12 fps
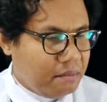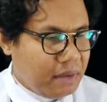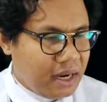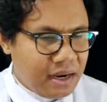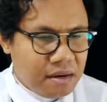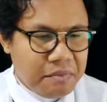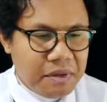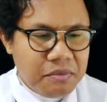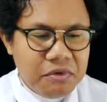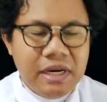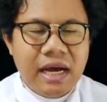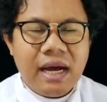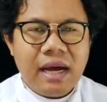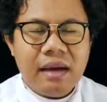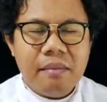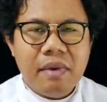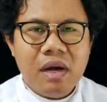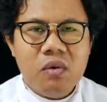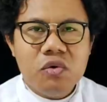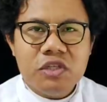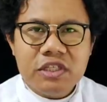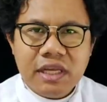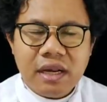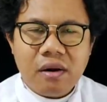Mana lebih mudah
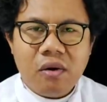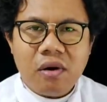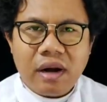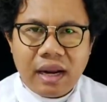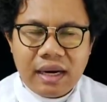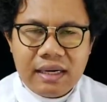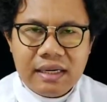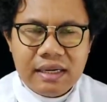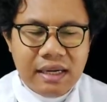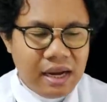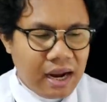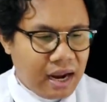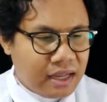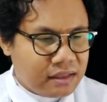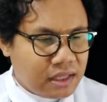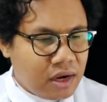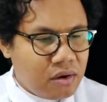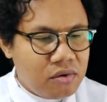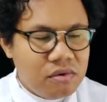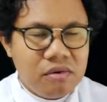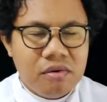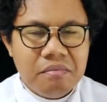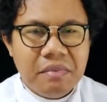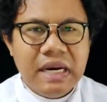mengusir orang
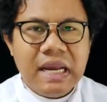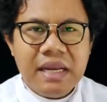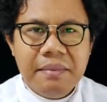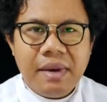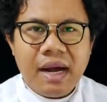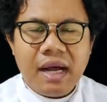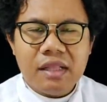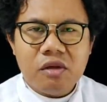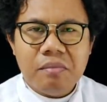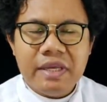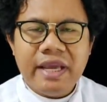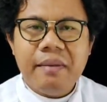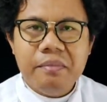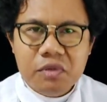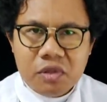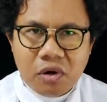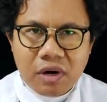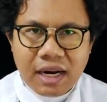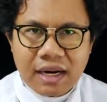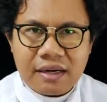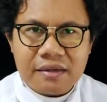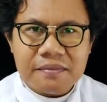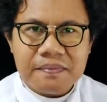atau menerima atau menyambut orang.